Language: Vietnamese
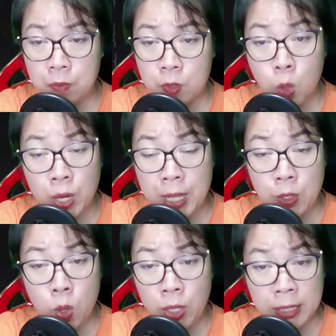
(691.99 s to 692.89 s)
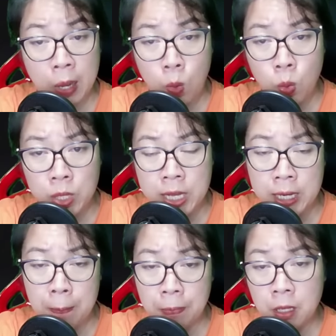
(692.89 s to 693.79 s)
Cô định nổi cáo nhưng
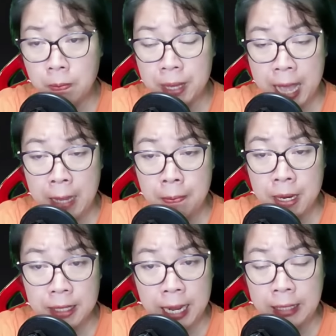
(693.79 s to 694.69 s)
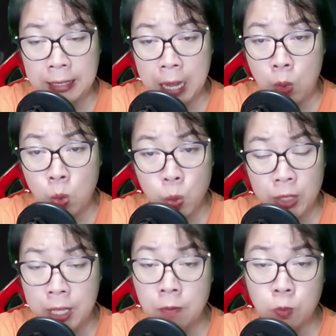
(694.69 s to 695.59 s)
lập tức bị ánh mắt cảnh cáo của
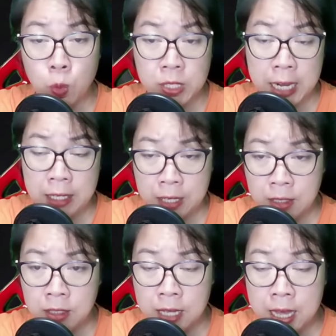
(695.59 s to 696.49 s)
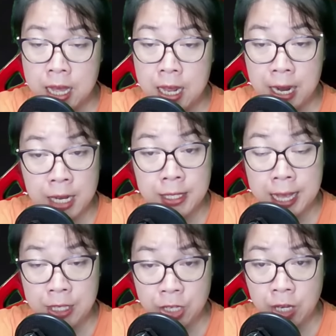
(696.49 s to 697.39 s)
Thiên Vũ chặn đứng. Lên xe
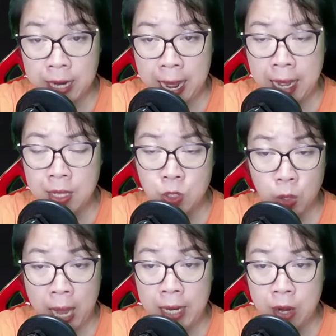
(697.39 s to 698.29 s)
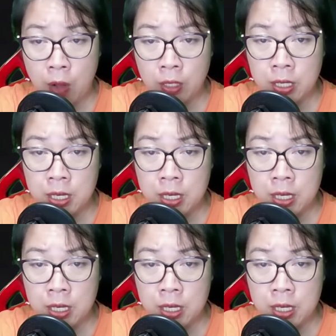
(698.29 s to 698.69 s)
trước đã rồi hãy nói.